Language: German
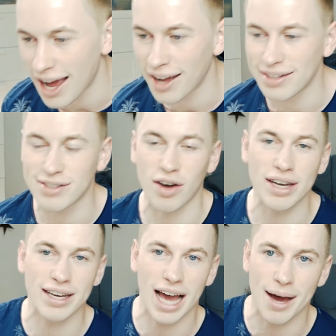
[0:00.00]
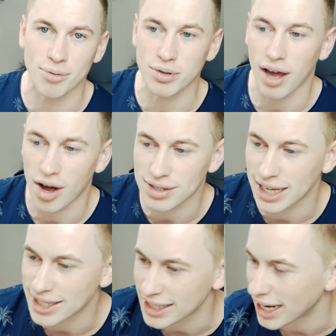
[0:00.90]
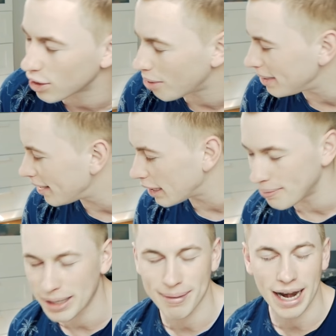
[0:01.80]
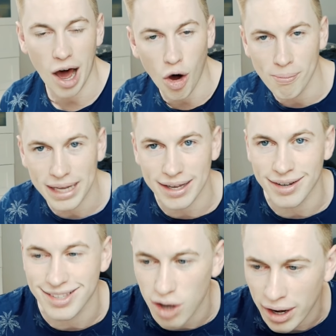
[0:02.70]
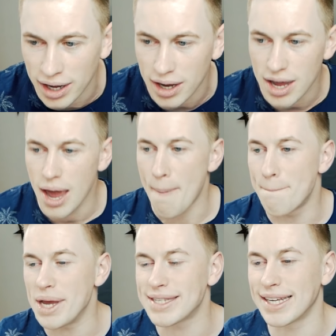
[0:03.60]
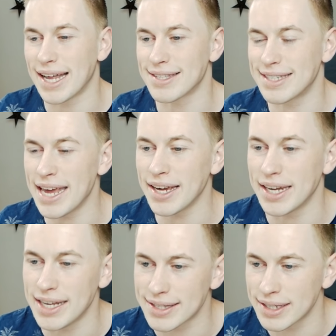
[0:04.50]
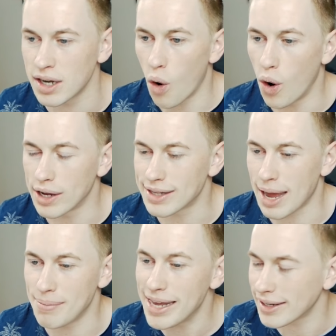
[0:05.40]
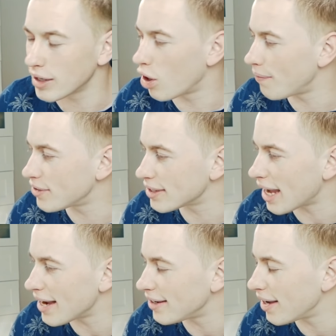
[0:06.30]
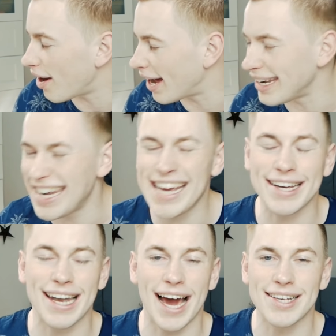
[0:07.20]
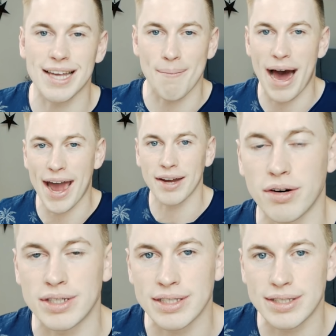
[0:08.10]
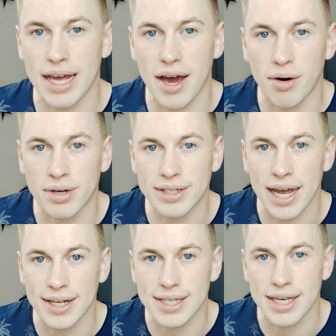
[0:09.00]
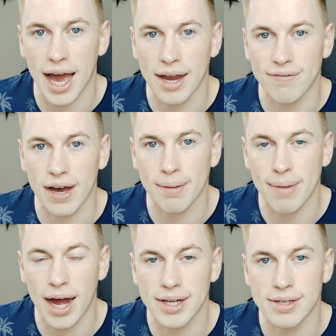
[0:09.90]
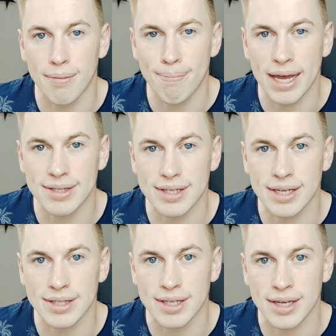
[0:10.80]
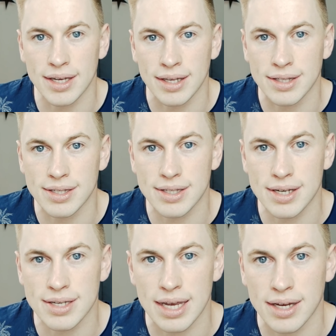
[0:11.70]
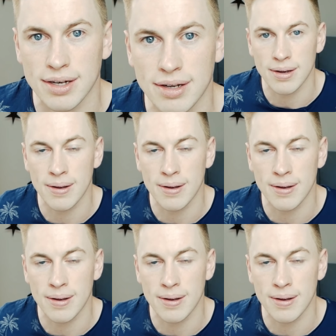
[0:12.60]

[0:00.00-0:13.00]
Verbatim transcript: Ja, die Sonne kam gut raus. Sie hat sich gedacht, komm, lege ich mich mal einen Augenblick in die Sonne. Ein bisschen das Ding genießen. Und er legt den Kopf zur Seite, nickt langsam ein. Und der Hund denkt sich einfach mal so, ich sie ins Gesicht.